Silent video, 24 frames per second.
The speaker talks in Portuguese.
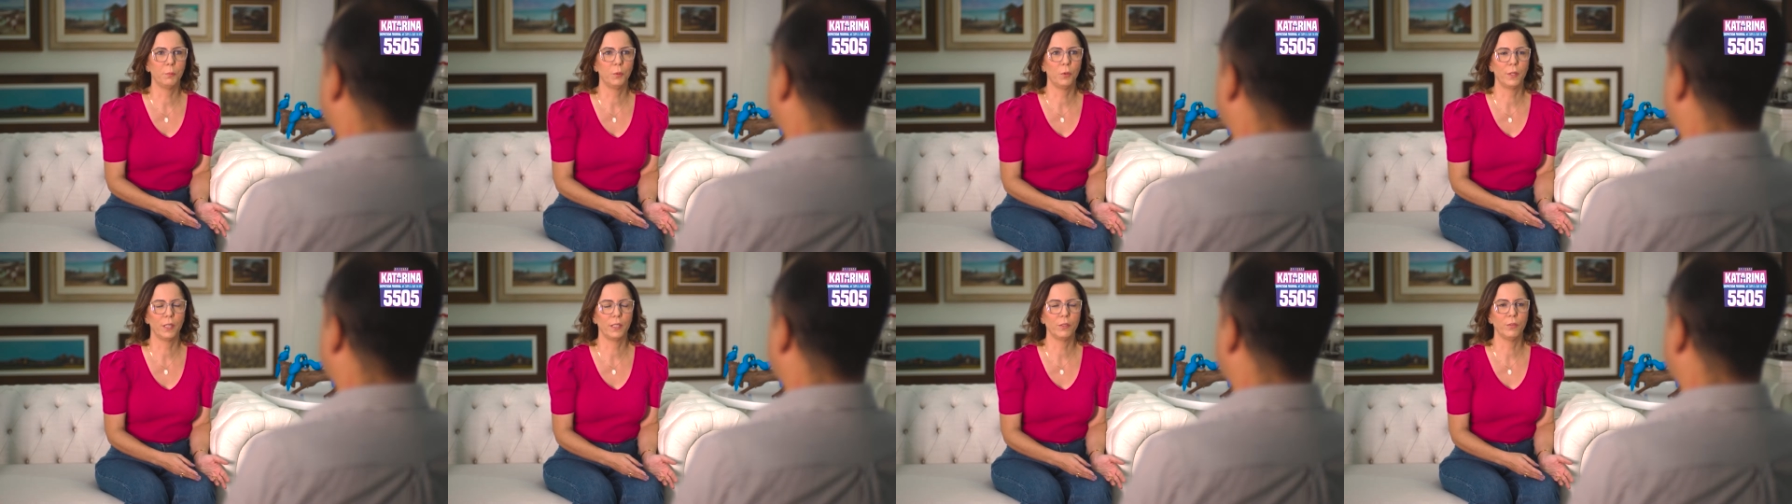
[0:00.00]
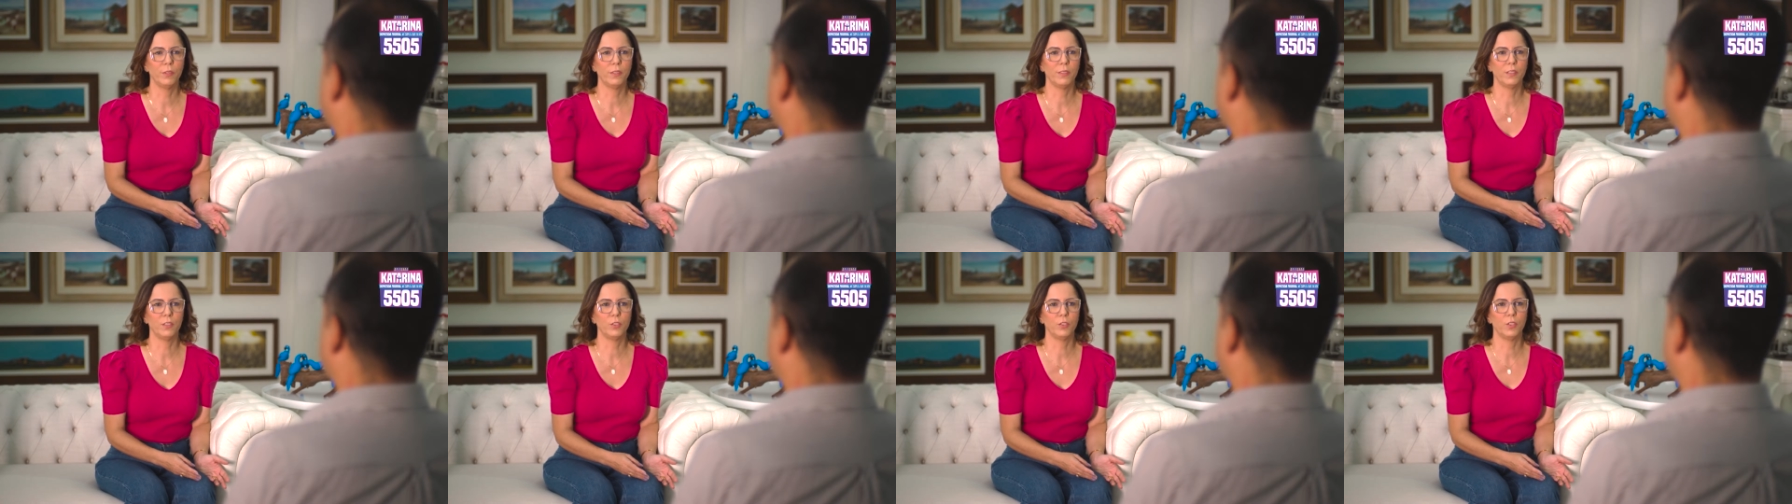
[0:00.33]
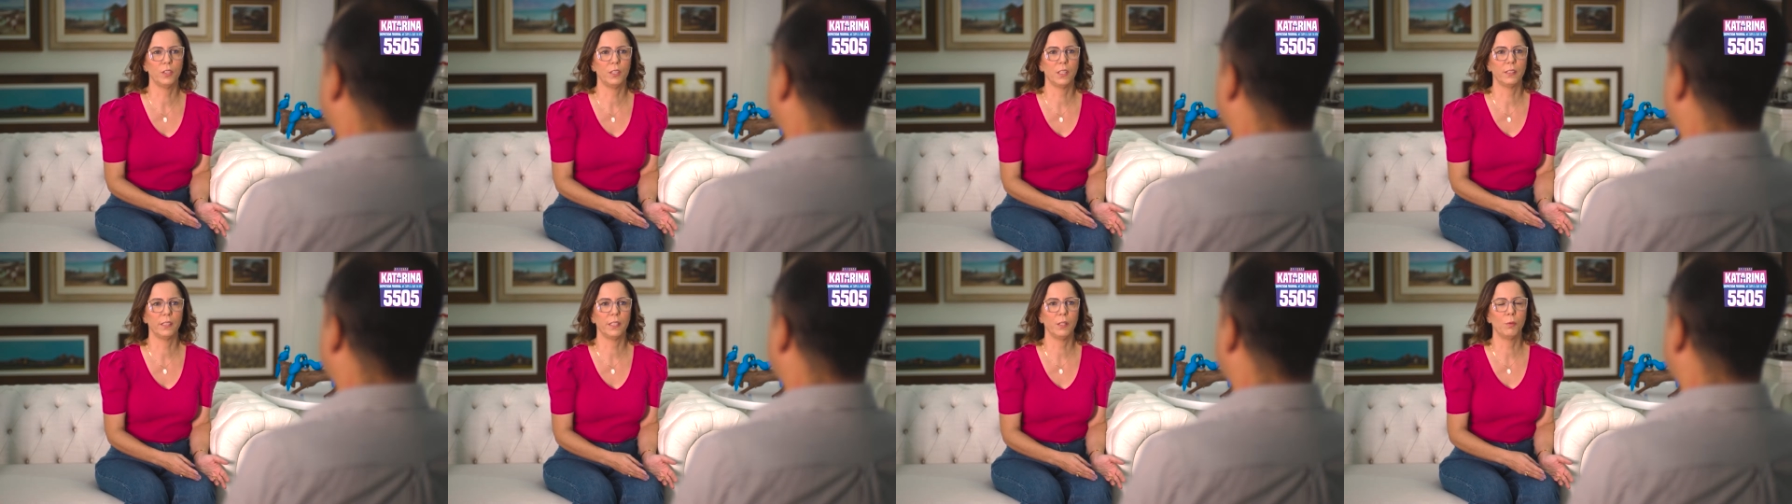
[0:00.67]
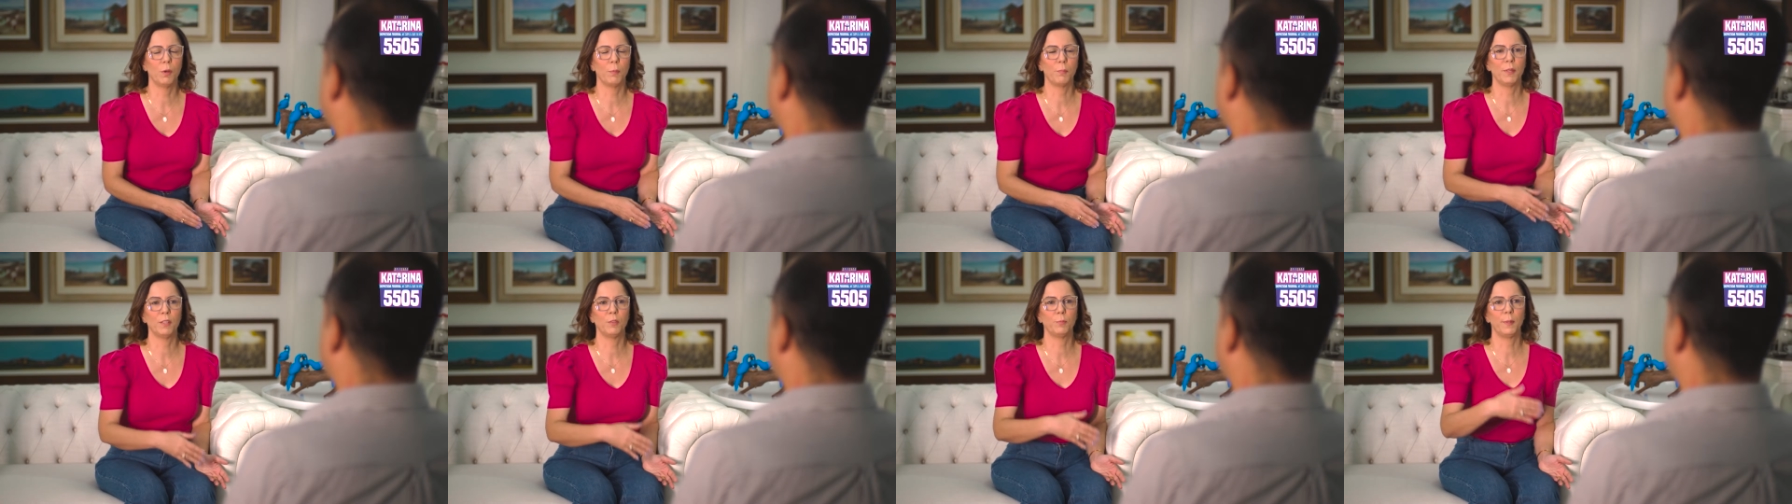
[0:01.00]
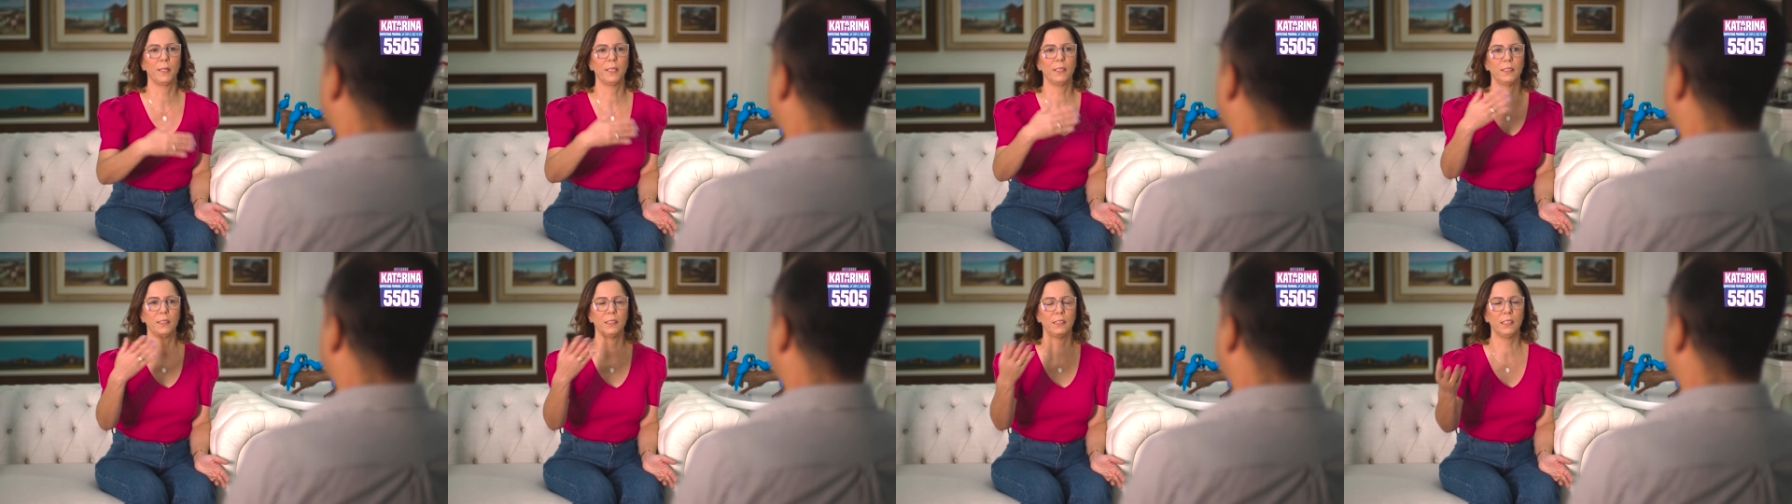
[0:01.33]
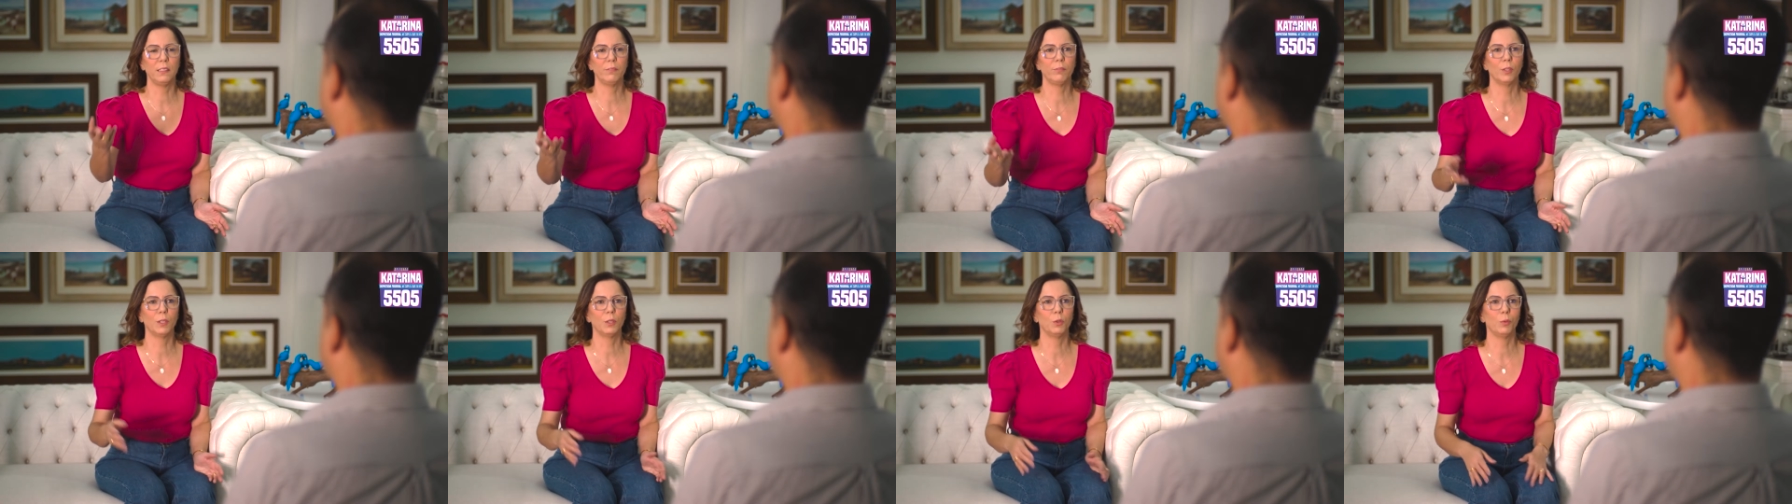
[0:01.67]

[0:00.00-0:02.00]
porque não existia nenhuma perspectiva,